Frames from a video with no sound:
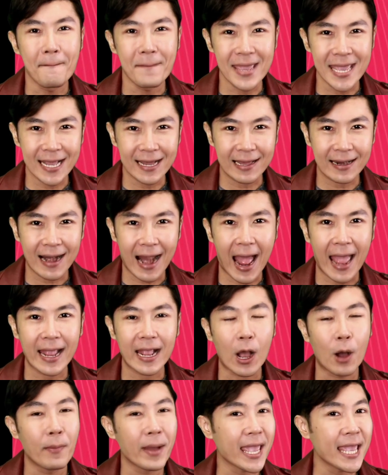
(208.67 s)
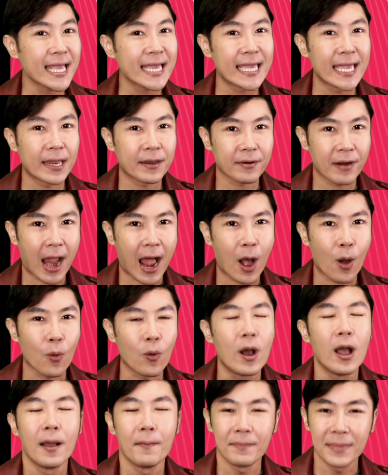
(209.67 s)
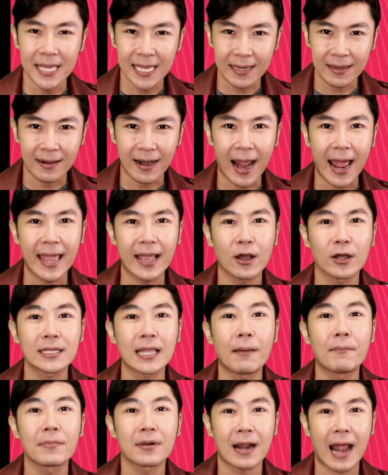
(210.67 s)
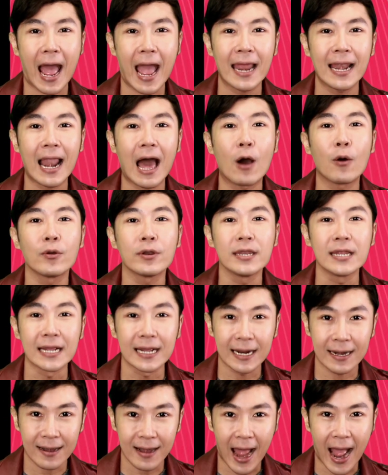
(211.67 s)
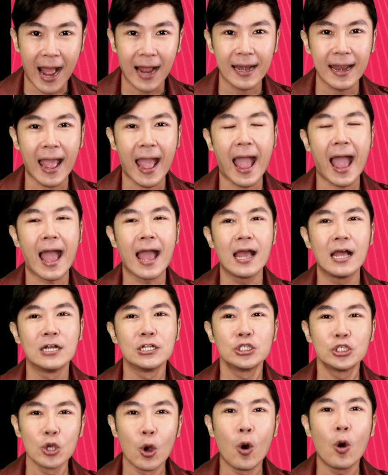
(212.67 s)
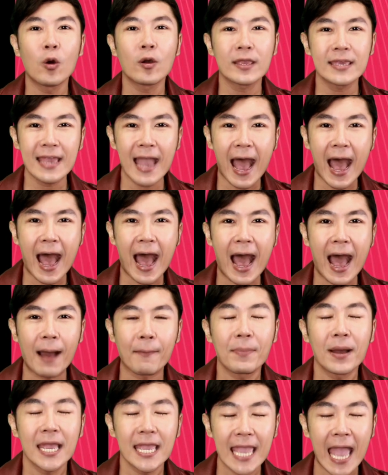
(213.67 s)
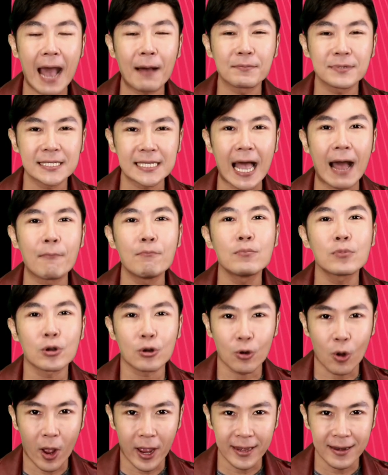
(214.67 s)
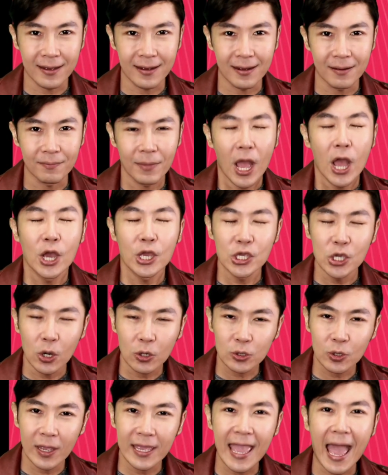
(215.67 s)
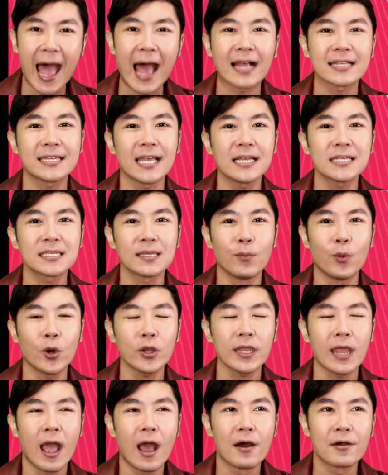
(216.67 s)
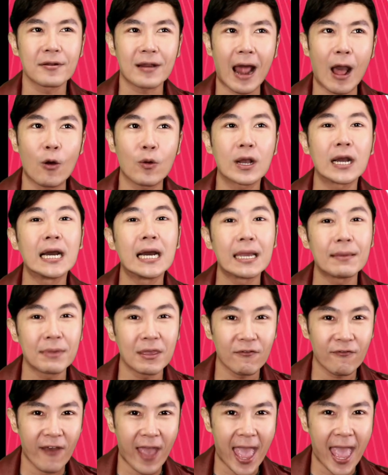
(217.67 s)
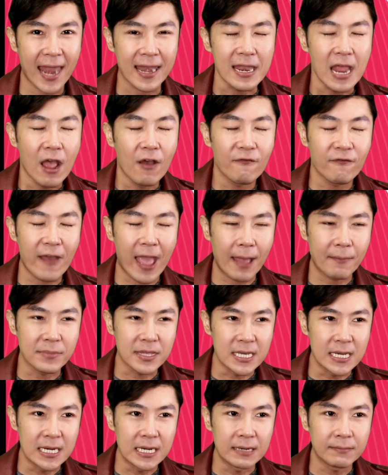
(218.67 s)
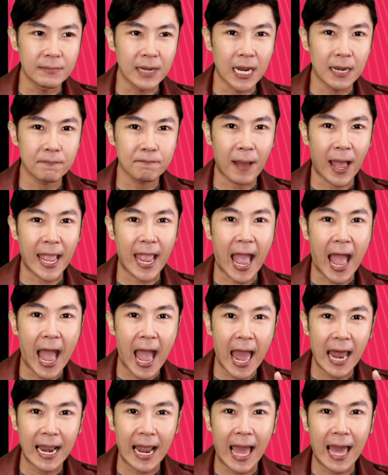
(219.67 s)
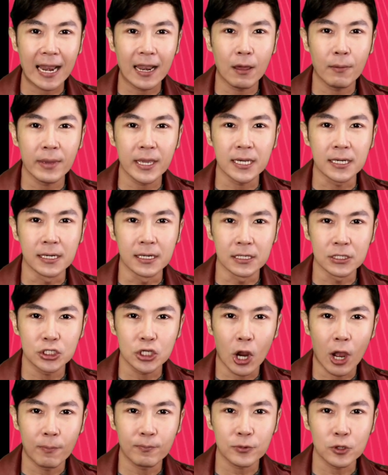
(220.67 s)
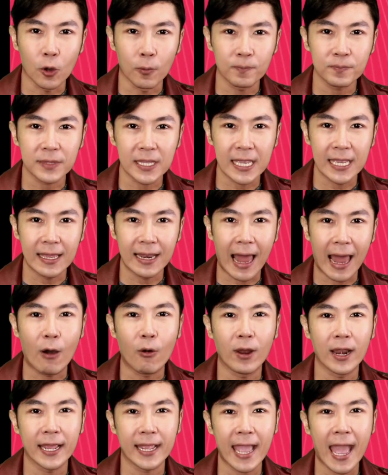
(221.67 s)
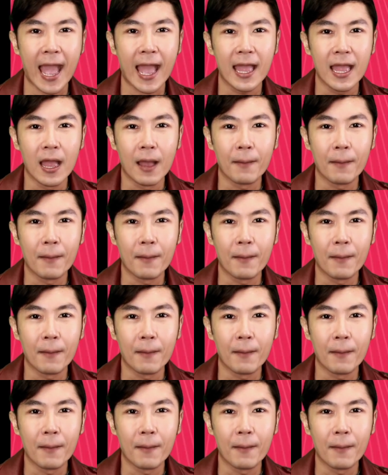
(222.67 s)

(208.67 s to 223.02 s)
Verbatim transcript: มีใครเขาไม่ให้เกียรติเรา มีใครเขาทำร้ายเราหนึ่งครั้งนะฮะจงอย่าพยายามซ้ำรอยเดิม ยกตัวอย่าง เช่นสมมติเราเคยมีแฟน แฟนยืมเงินไป 5 ล้าน แล้วไม่คืนชอบตบตีเราอะไรเงี้ย